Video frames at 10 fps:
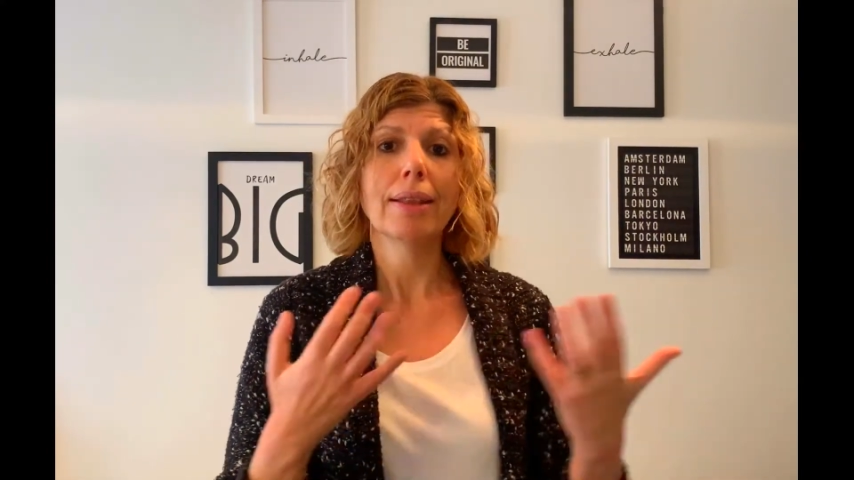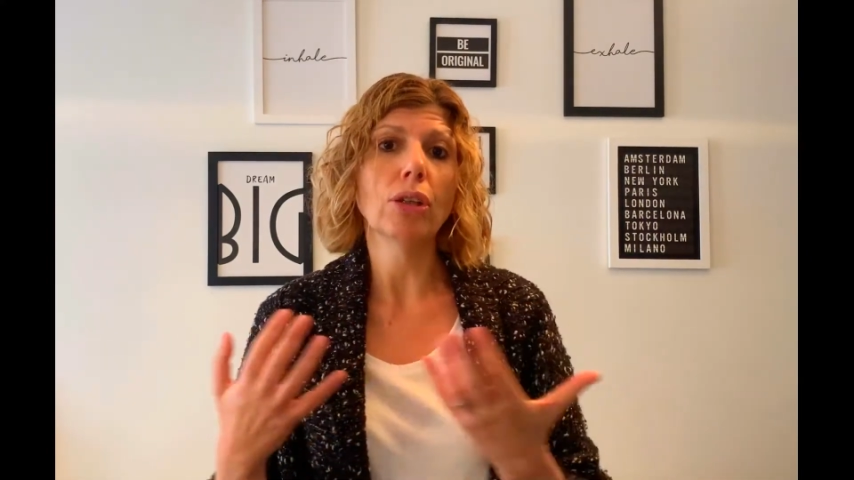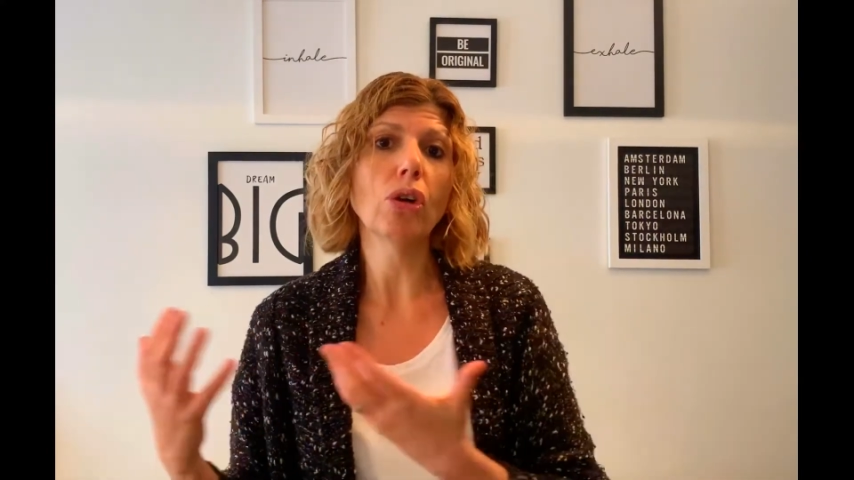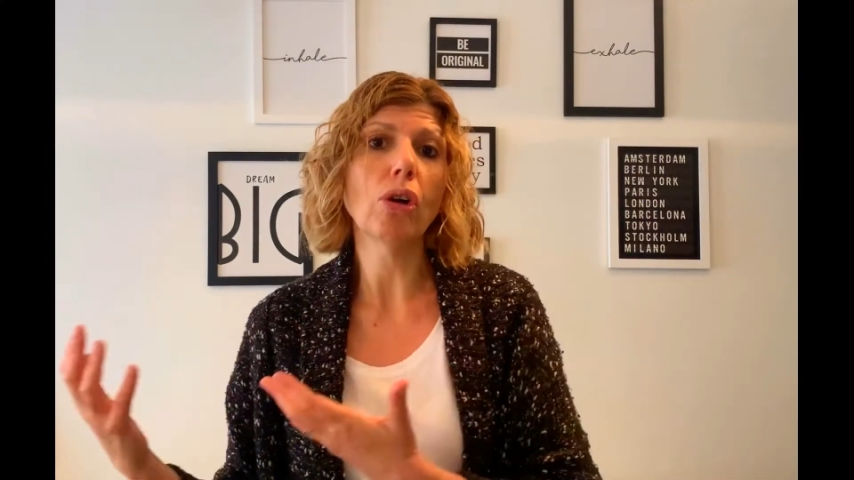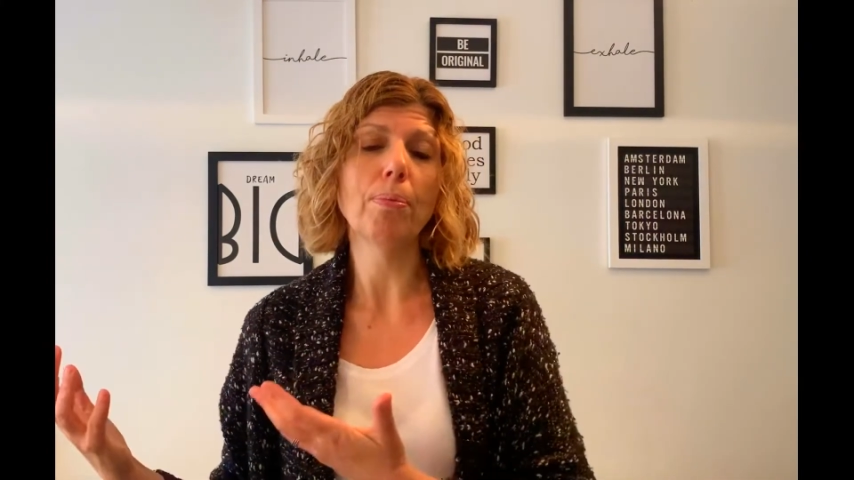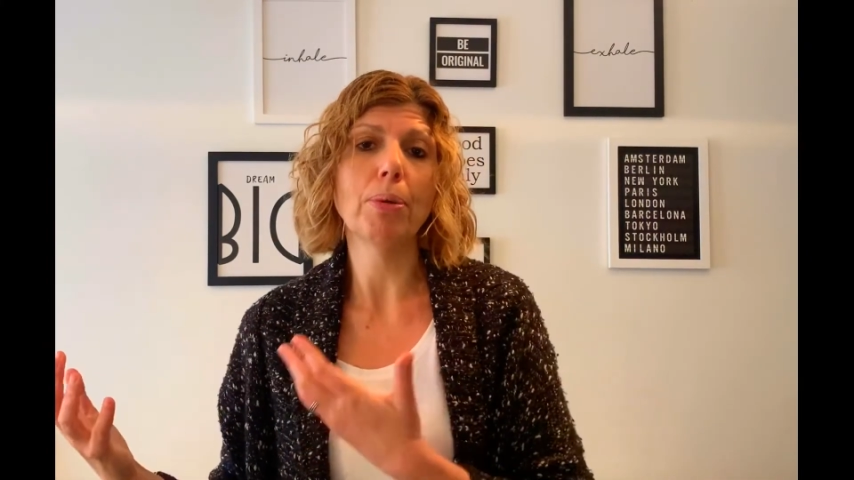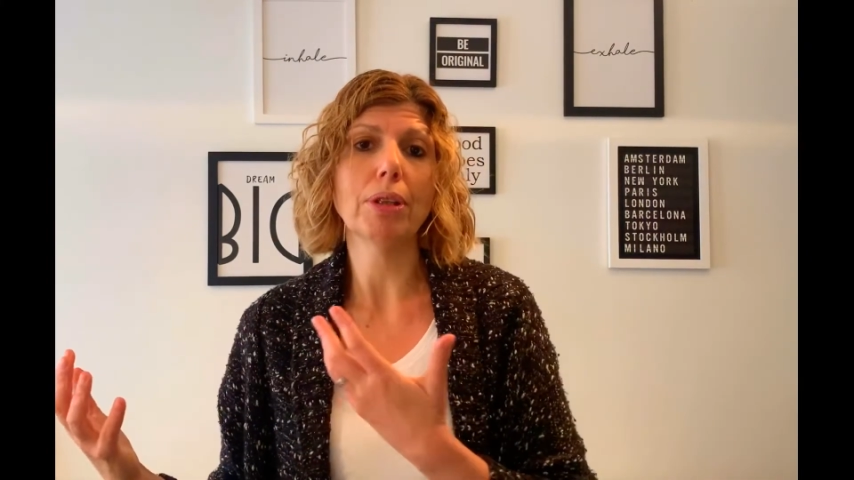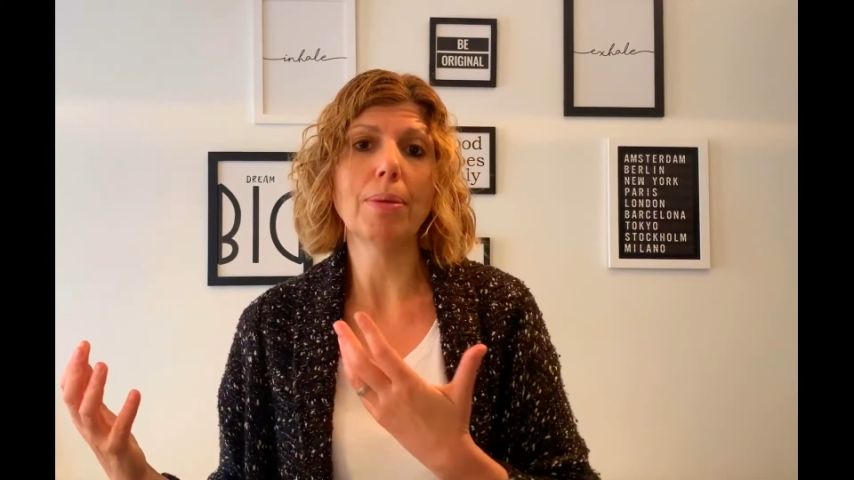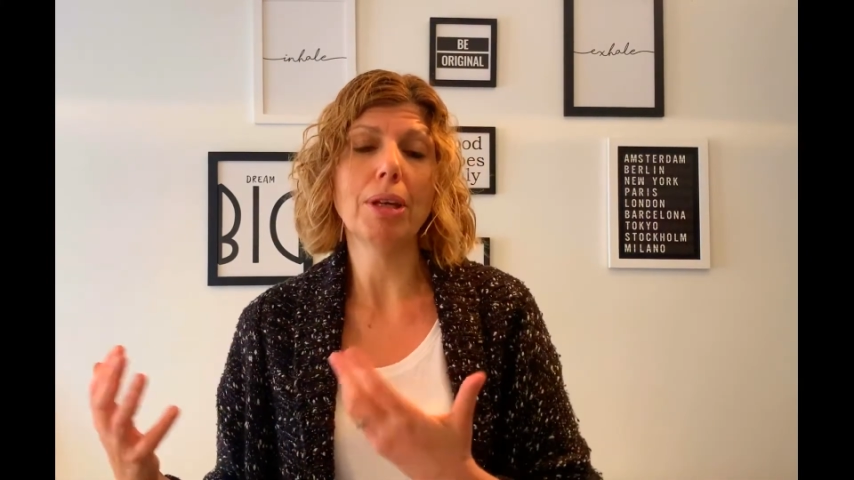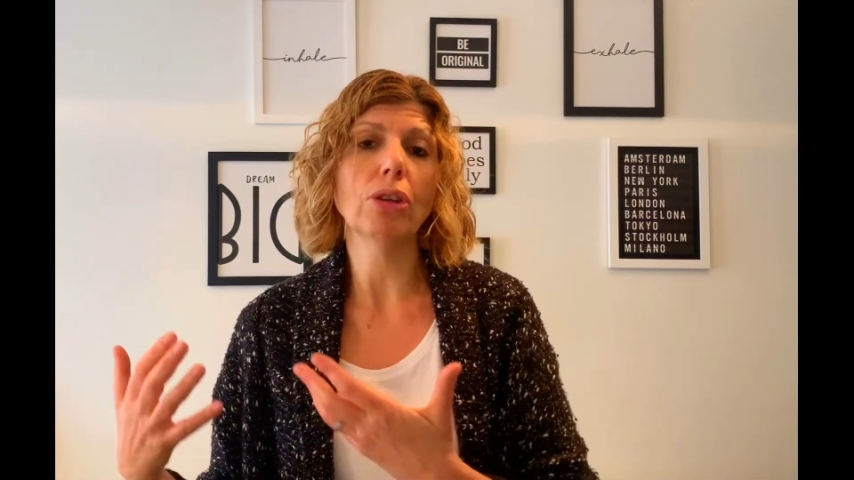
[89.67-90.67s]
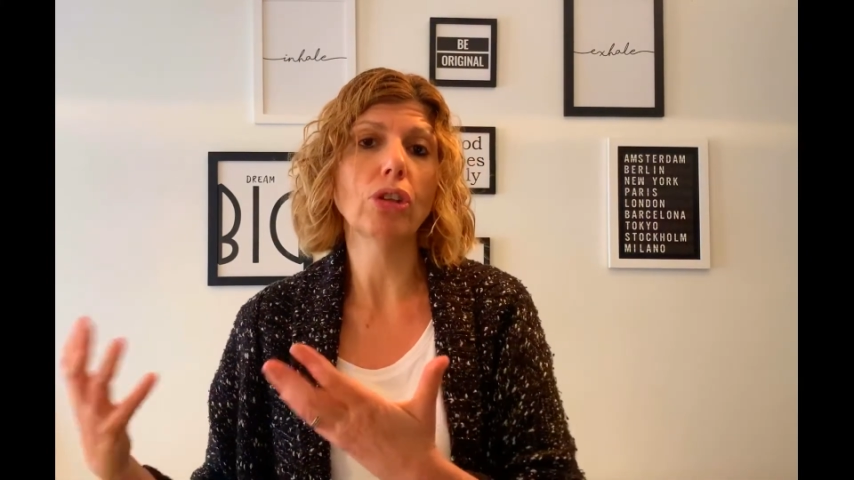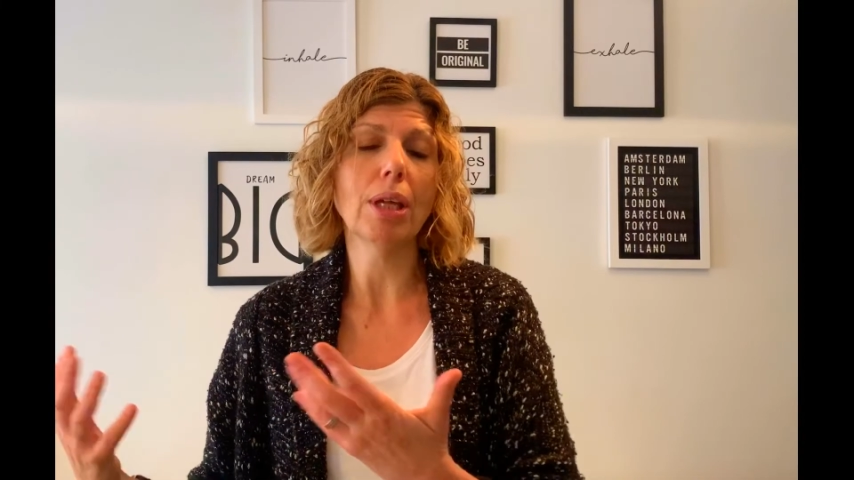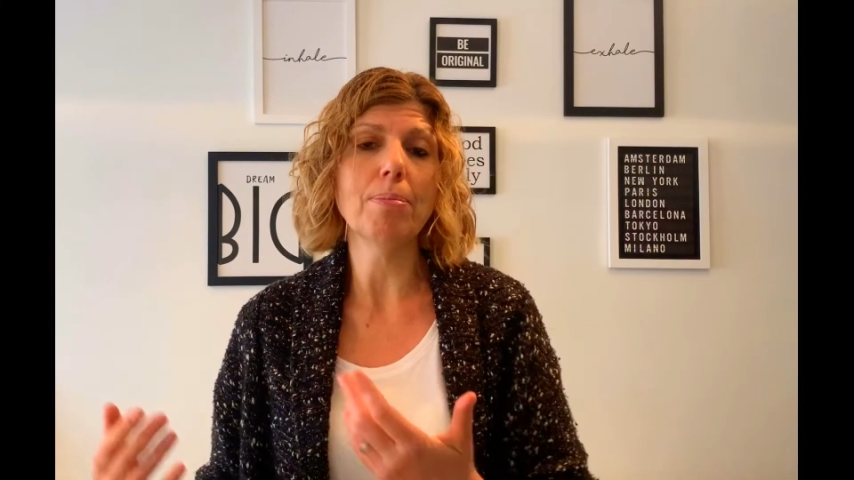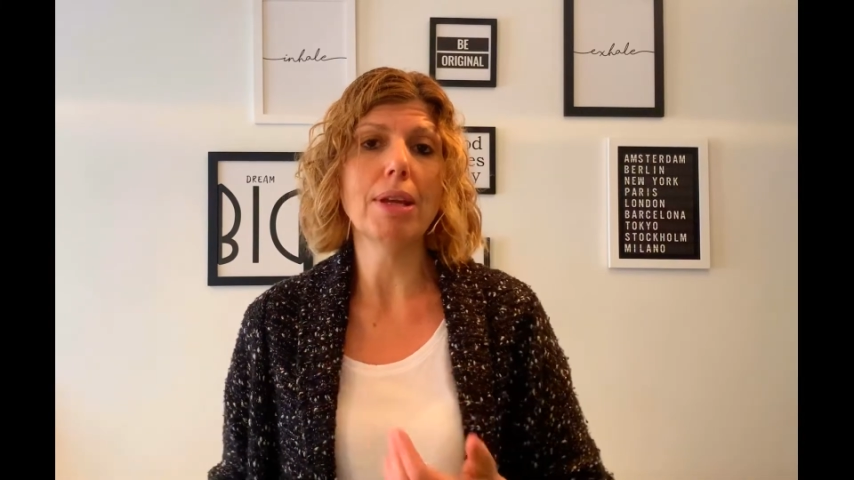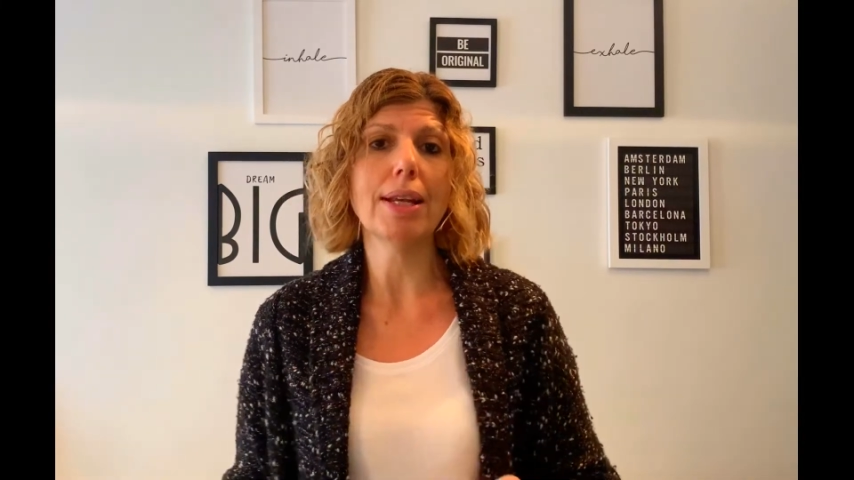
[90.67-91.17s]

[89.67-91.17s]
de estos comportamientos también